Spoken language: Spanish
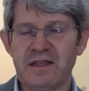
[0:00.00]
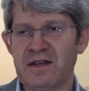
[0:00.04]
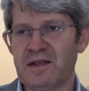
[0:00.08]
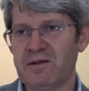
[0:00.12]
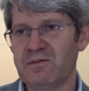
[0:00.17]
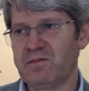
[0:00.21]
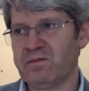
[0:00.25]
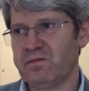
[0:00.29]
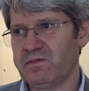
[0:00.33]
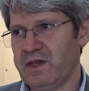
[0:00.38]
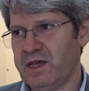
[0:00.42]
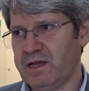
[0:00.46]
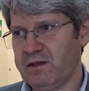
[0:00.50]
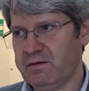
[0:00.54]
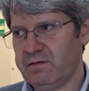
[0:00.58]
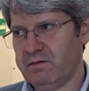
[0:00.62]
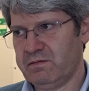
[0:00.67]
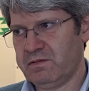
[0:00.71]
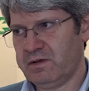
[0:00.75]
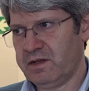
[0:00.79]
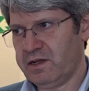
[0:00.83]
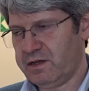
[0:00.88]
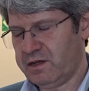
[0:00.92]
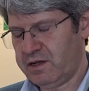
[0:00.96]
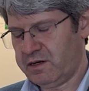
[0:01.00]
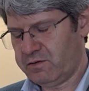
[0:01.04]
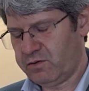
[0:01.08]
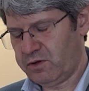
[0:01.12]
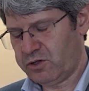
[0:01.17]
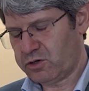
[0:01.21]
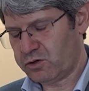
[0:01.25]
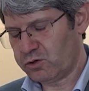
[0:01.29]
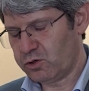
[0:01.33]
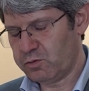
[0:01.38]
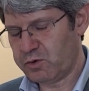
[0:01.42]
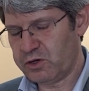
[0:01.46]
en,
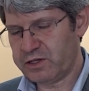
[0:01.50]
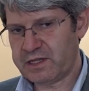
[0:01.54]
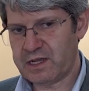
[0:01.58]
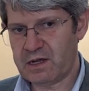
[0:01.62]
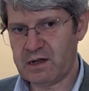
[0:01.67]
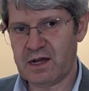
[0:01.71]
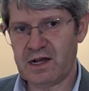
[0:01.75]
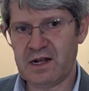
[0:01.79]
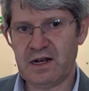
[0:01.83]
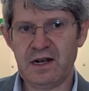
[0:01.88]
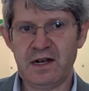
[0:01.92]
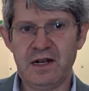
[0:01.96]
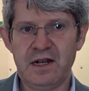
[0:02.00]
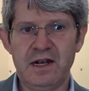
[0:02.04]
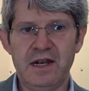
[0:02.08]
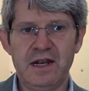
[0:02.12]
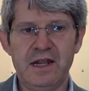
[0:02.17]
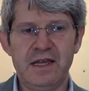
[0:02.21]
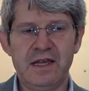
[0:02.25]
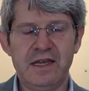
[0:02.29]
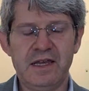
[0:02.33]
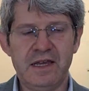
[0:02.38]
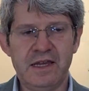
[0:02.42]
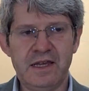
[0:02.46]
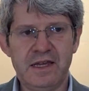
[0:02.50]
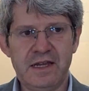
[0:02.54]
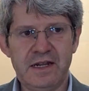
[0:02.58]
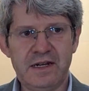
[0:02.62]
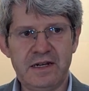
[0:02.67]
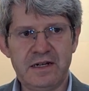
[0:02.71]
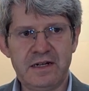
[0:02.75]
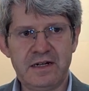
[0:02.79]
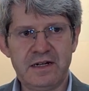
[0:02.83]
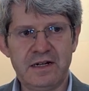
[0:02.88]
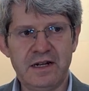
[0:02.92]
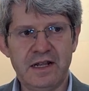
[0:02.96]
nuestro grupo está
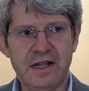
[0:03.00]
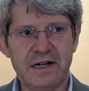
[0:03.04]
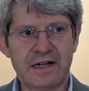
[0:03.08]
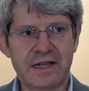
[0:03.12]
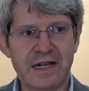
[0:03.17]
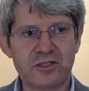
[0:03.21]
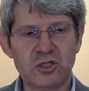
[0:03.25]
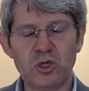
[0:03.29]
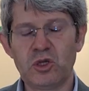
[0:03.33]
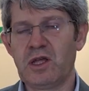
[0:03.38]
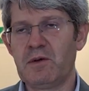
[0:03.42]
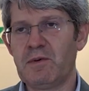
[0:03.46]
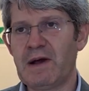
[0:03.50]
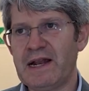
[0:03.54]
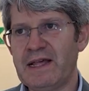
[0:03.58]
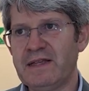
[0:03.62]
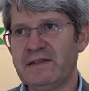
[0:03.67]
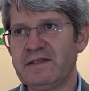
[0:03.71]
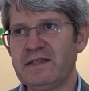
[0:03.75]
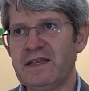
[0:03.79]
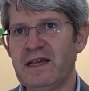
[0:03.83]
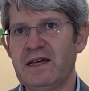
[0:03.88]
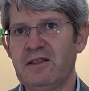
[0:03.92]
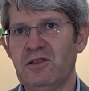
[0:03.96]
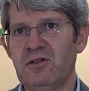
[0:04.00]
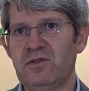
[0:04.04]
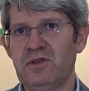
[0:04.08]
en el caso de Valencia,